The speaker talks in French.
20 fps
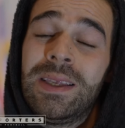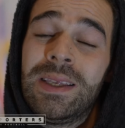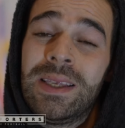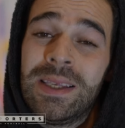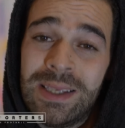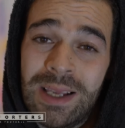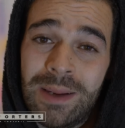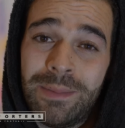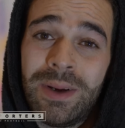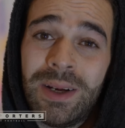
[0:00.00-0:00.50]
et
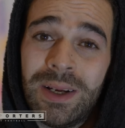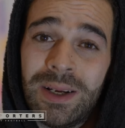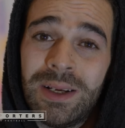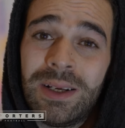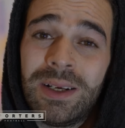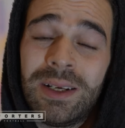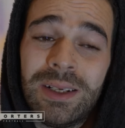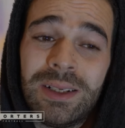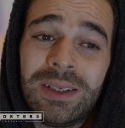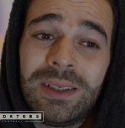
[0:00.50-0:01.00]
ça
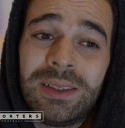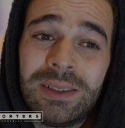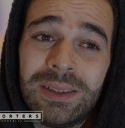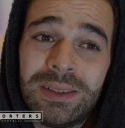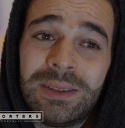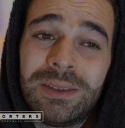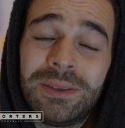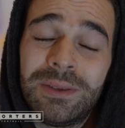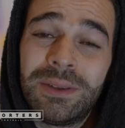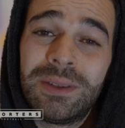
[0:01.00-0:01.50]
m'a
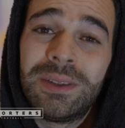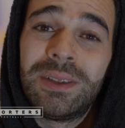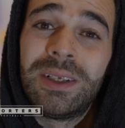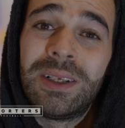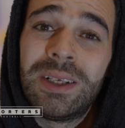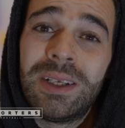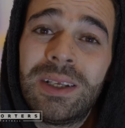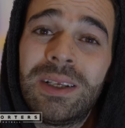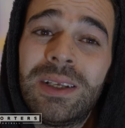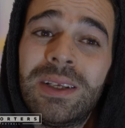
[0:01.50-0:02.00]

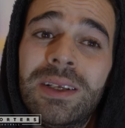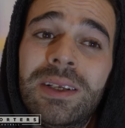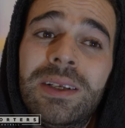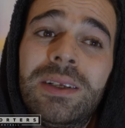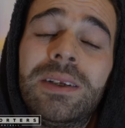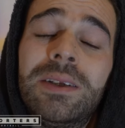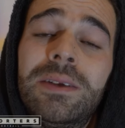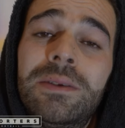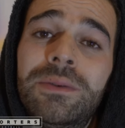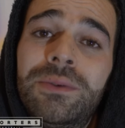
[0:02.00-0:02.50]

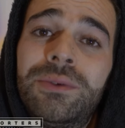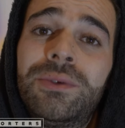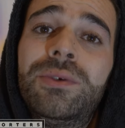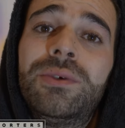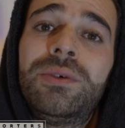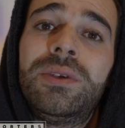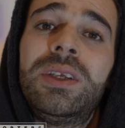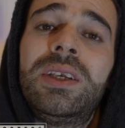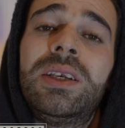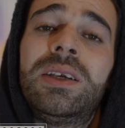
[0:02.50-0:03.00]

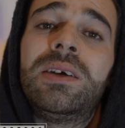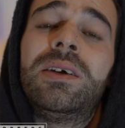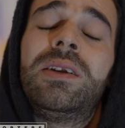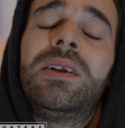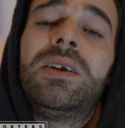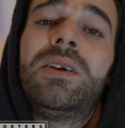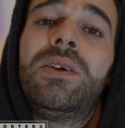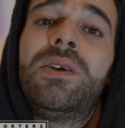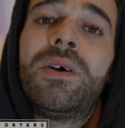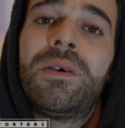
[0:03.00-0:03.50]
donné euh,
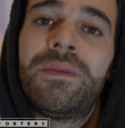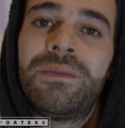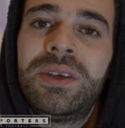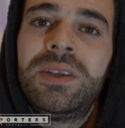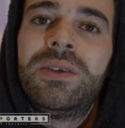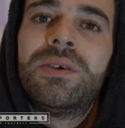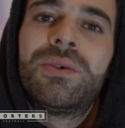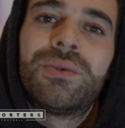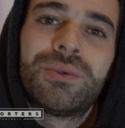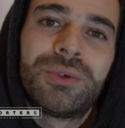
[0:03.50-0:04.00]

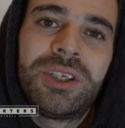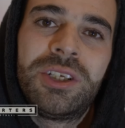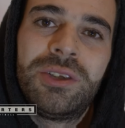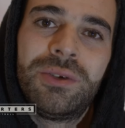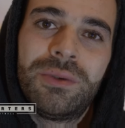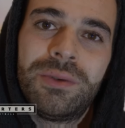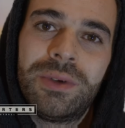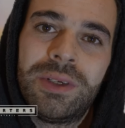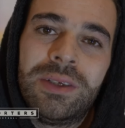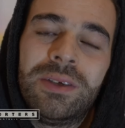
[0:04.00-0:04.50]
l'envie de
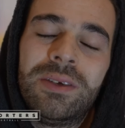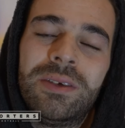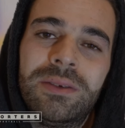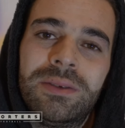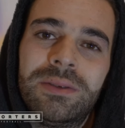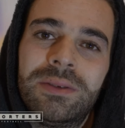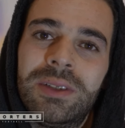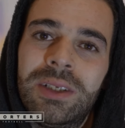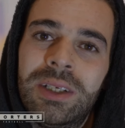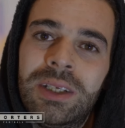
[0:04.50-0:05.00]
continuer
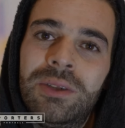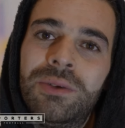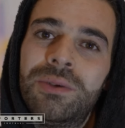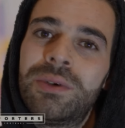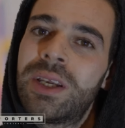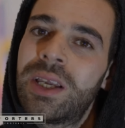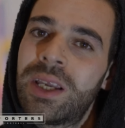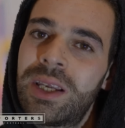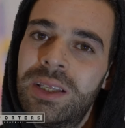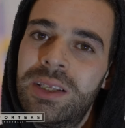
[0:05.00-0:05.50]
et de
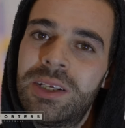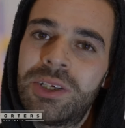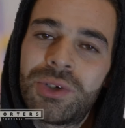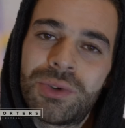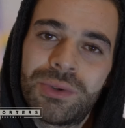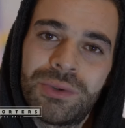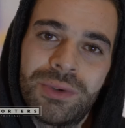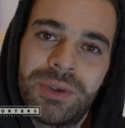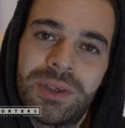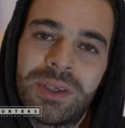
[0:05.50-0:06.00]
créer des
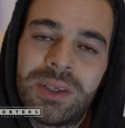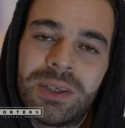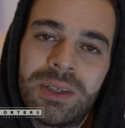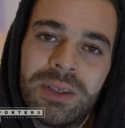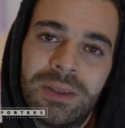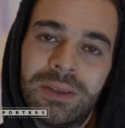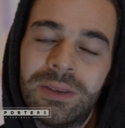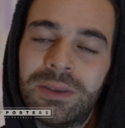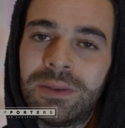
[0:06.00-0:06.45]
choses